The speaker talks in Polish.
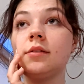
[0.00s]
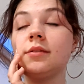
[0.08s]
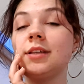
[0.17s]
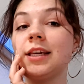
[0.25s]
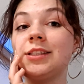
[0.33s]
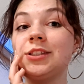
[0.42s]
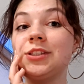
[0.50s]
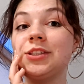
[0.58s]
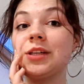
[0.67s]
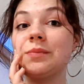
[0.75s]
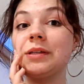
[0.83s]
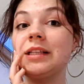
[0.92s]
Jeśli się
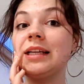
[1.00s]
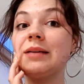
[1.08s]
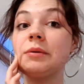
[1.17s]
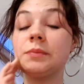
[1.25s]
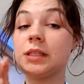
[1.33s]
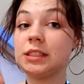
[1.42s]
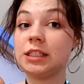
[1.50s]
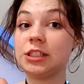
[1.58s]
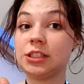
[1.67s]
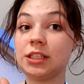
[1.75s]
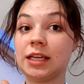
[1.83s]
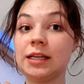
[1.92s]
nie mylę, mam nadzieję,
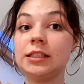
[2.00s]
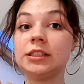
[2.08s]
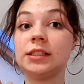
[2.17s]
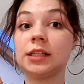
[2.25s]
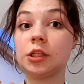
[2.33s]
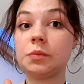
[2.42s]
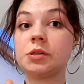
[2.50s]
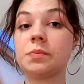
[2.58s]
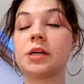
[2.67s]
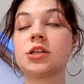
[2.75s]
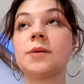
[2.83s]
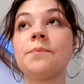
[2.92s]
że nie, jeśli tak to
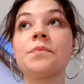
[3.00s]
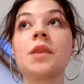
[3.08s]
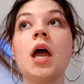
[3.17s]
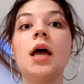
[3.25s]
przepraszam.